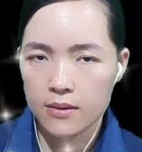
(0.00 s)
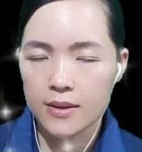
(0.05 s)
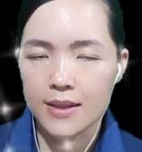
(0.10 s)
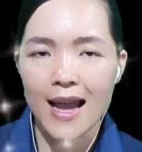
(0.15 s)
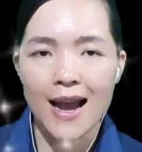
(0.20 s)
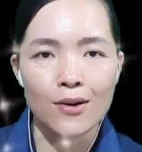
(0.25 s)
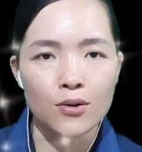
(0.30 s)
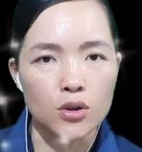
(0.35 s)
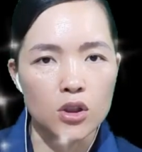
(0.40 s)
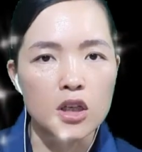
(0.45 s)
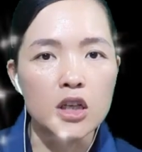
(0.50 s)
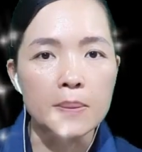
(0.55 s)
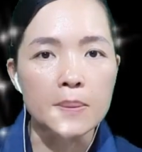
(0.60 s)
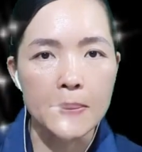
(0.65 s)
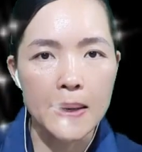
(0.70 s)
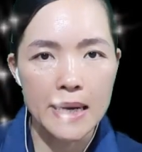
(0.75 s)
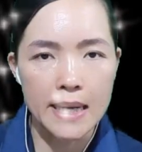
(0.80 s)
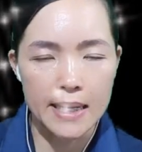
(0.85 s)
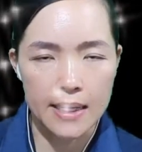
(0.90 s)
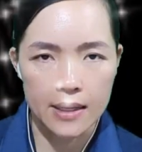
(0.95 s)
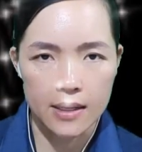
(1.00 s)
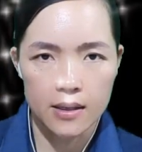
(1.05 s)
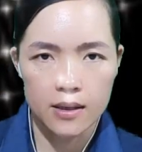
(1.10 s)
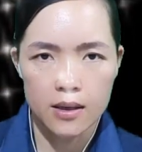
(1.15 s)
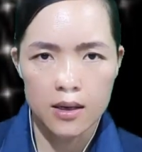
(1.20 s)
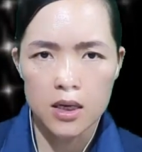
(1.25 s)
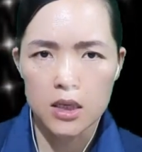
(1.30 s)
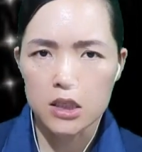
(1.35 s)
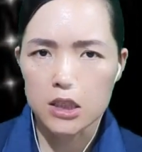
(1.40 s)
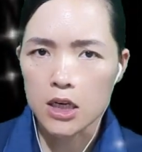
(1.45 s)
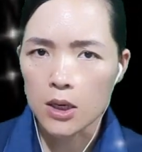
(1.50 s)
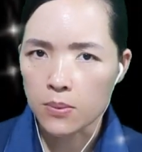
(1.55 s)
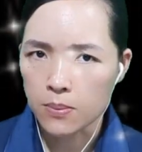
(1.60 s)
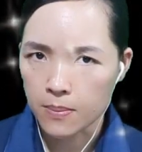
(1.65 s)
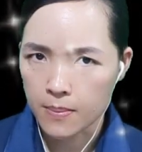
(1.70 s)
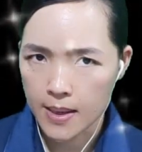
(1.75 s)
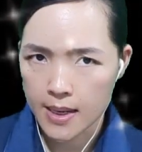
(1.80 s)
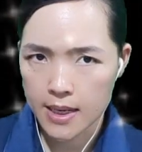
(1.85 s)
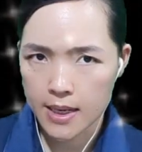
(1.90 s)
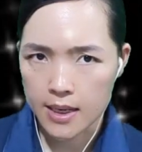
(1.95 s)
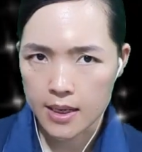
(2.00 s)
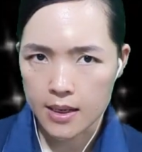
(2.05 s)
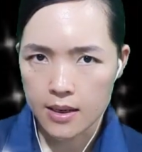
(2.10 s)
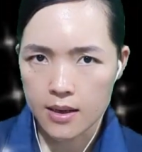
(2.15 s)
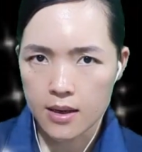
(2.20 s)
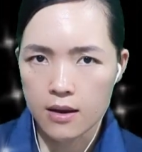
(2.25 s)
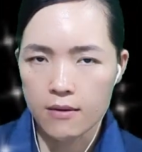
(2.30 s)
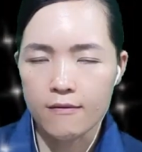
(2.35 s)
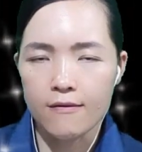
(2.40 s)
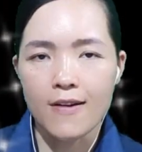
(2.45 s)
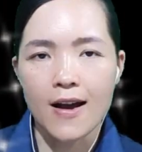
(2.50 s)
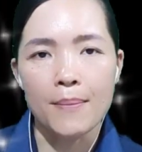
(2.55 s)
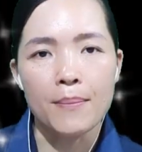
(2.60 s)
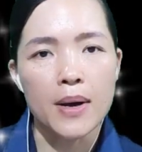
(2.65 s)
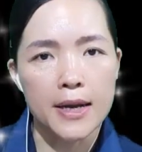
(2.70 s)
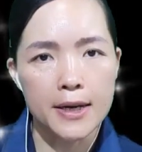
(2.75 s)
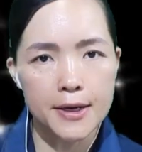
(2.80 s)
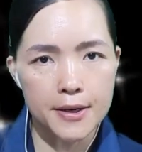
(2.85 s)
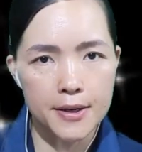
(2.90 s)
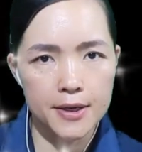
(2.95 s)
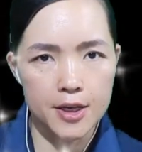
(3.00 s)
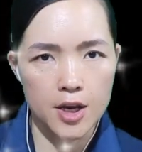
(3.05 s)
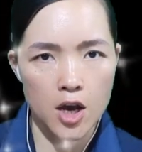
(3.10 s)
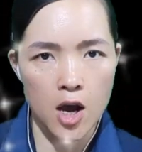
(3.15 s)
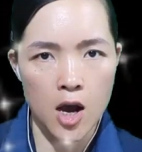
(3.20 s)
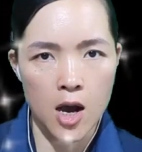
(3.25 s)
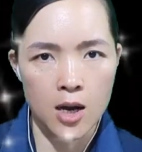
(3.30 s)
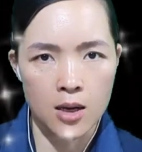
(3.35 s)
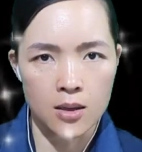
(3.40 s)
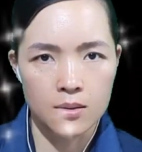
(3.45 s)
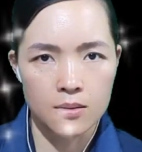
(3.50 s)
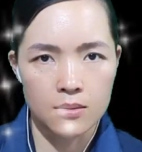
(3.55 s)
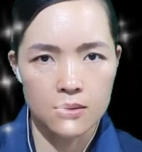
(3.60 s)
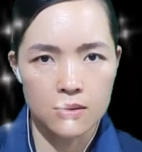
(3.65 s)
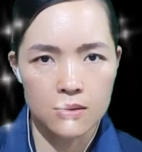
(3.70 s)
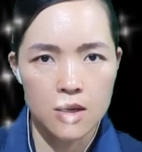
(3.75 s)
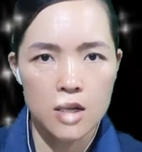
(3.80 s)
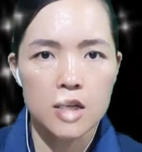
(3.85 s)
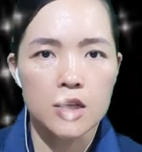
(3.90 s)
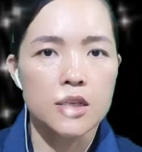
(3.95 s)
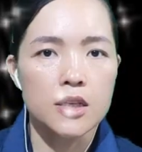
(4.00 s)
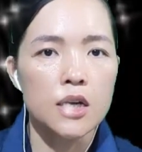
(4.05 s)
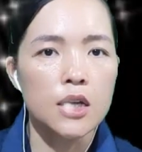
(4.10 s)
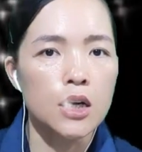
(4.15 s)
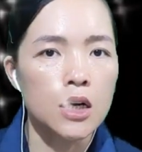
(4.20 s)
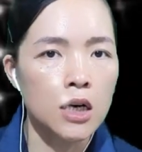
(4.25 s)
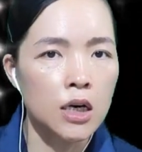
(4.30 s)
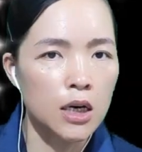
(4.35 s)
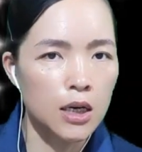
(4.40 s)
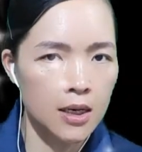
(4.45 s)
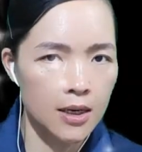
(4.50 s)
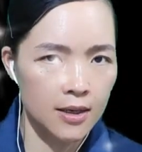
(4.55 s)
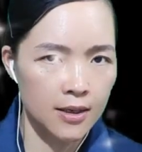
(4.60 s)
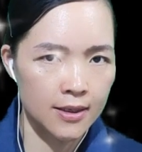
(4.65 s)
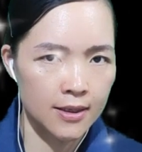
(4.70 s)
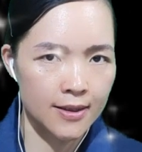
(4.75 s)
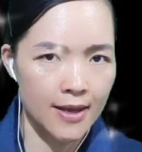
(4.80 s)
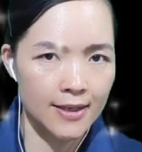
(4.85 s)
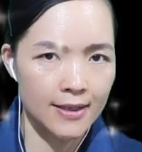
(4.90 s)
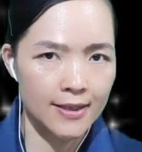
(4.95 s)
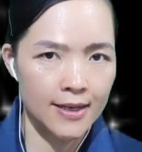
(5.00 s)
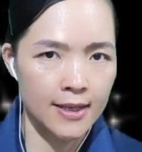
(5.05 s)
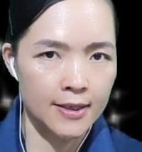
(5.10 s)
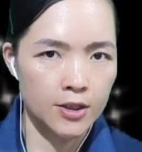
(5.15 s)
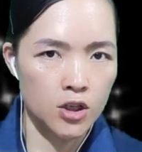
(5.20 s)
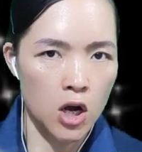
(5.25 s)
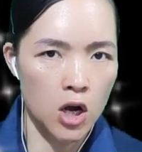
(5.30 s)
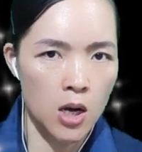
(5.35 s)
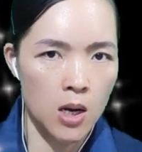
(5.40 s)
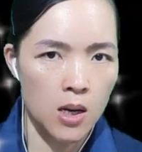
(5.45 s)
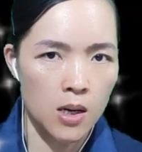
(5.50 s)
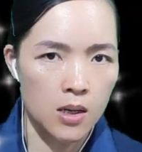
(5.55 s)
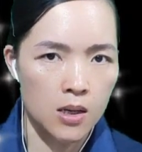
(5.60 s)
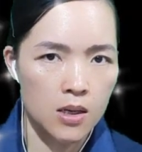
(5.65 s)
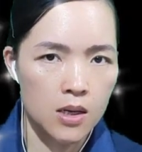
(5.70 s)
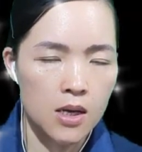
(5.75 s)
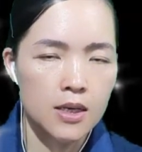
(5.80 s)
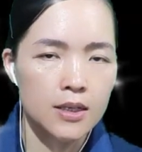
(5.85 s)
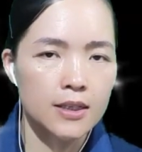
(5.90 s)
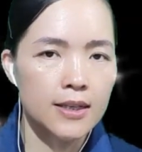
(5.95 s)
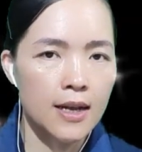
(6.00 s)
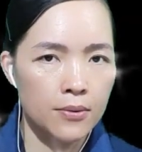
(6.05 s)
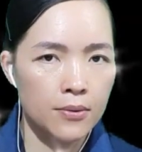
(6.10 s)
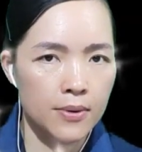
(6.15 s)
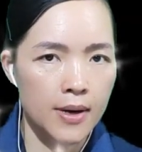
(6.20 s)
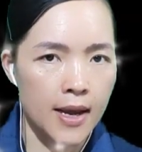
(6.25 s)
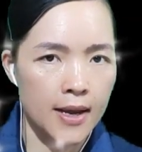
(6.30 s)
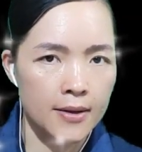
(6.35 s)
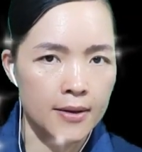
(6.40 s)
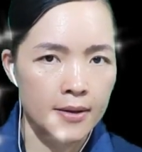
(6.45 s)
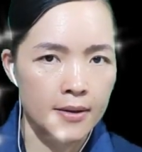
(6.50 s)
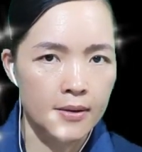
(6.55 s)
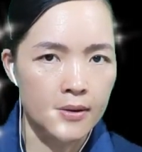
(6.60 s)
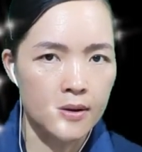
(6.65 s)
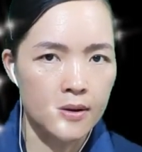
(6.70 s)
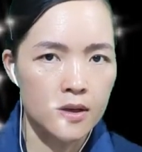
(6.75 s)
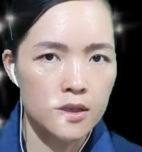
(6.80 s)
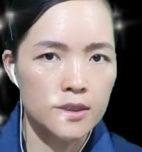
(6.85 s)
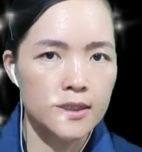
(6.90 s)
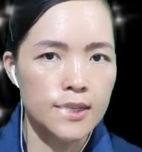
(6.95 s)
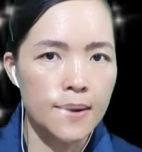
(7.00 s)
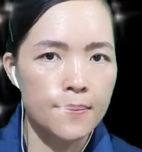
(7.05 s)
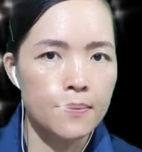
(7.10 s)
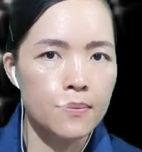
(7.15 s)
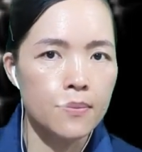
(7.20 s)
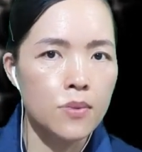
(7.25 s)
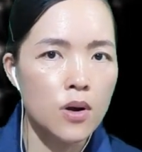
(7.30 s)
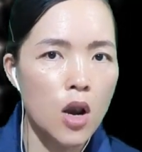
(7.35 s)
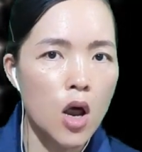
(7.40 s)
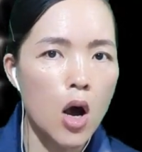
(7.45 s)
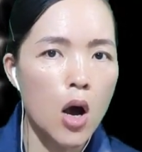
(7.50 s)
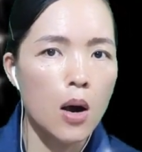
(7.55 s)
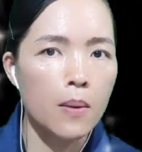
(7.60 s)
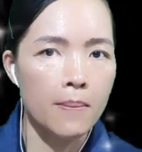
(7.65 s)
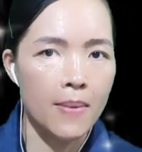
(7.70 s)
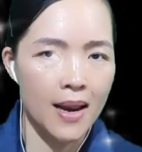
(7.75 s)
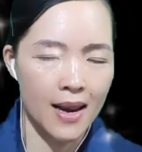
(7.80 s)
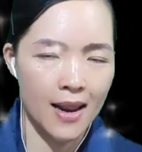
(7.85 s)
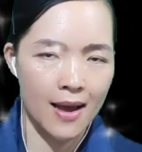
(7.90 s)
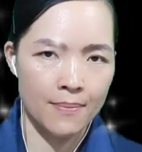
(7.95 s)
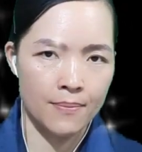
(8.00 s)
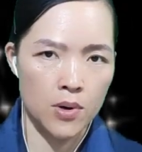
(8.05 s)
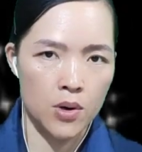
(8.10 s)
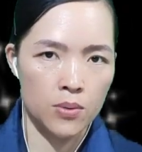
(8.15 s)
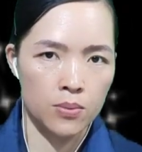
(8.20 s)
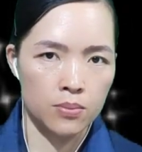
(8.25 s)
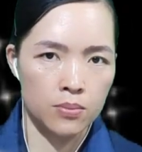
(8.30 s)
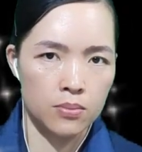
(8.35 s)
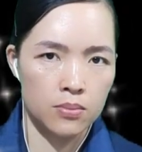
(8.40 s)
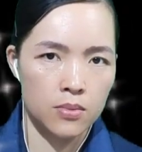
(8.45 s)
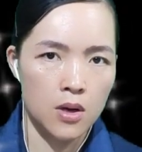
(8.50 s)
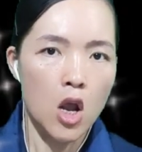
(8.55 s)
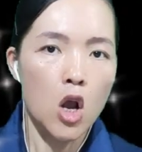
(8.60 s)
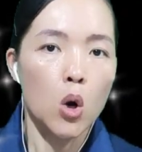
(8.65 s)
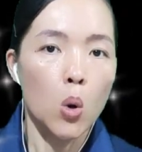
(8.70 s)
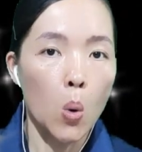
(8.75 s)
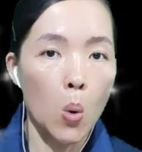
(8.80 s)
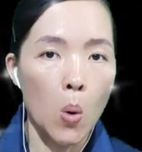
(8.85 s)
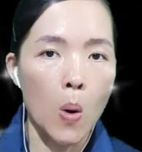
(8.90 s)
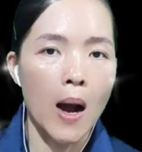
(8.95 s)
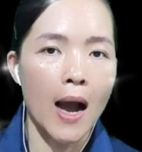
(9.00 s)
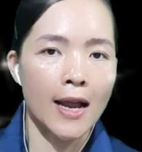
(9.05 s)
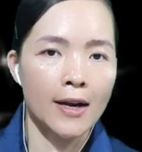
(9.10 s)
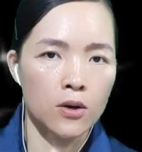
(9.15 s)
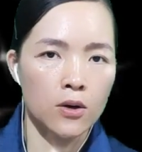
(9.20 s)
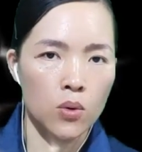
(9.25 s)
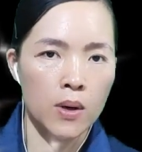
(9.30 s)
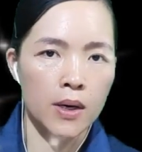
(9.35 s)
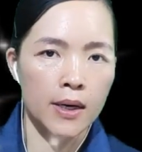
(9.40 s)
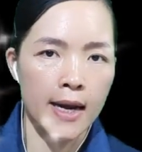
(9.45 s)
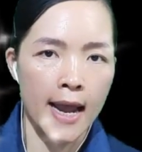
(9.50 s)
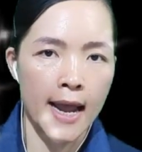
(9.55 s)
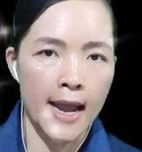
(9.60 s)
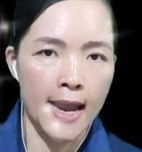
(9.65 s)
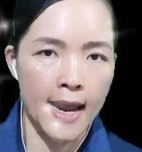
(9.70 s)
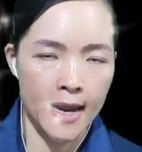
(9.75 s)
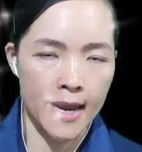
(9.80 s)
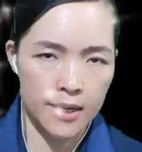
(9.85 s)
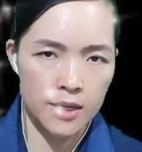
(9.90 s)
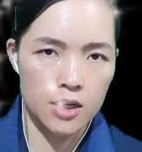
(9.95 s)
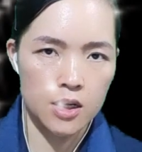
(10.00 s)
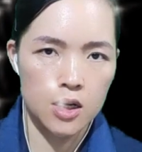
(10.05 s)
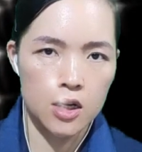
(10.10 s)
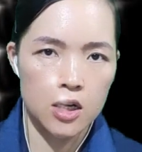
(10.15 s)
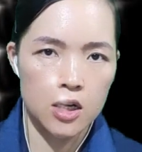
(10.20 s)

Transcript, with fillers: tao thương Mi, chồng Mi và mấy đứa nhỏ. Nhớ lời tao dặn dò, sau này chăm lo mà làm lụng, của ăn của để.